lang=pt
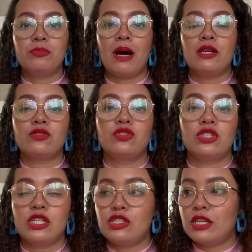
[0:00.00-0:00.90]
de baixo,
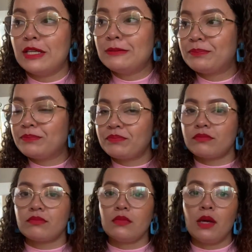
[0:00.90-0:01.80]
GG,
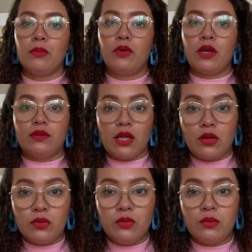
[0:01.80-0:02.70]
porque eu
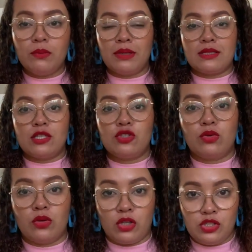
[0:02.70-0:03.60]
tenho bastante
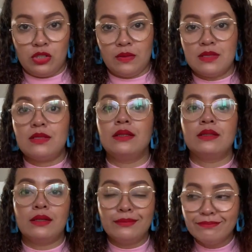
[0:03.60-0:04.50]
colotinha assim,
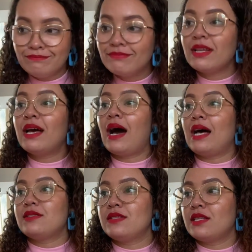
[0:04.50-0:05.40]
então
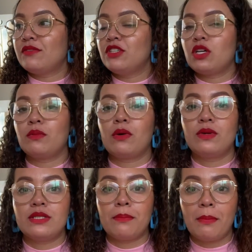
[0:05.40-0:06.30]
às vezes tem que vestir alguma
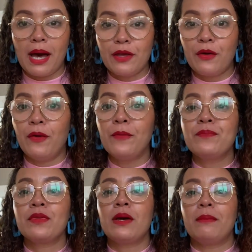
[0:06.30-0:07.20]
coisa maior,
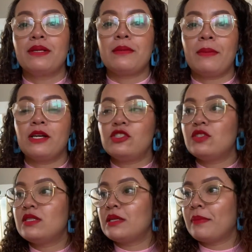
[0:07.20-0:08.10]
mas a parte de
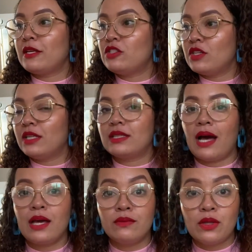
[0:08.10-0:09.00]
cima é G,
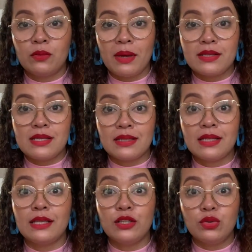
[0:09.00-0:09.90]
tá? Eu tenho
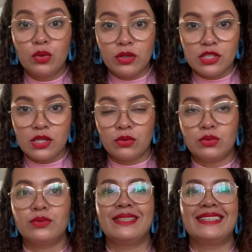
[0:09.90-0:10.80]
1,72m de
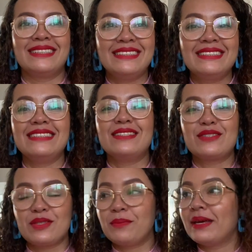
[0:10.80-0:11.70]
altura, sim, eu
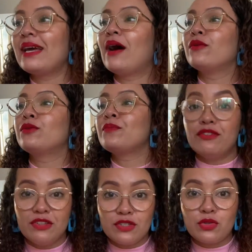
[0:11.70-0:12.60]
sou bem alto. E
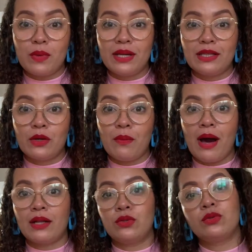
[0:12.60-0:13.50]
visto
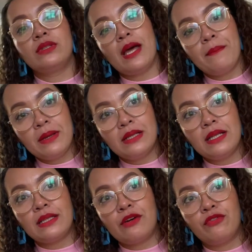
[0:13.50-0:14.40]
44,
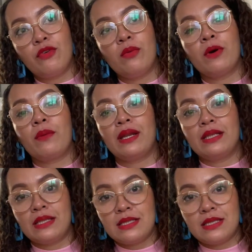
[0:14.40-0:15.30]
dependendo da forma
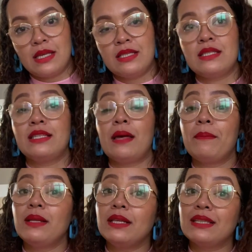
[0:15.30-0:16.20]
46 e
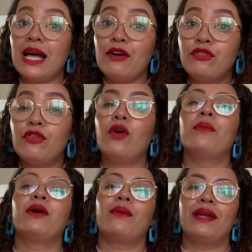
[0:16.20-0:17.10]
dependendo da
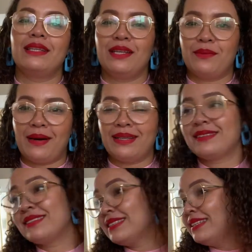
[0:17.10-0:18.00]
forma 44.
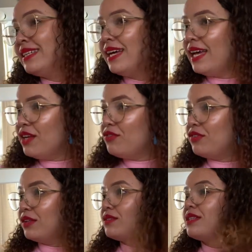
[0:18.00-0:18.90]

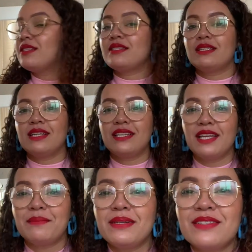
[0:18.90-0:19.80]
Enfim, não sei se vocês
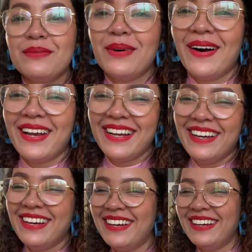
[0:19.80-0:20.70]
entenderam, mas vambora.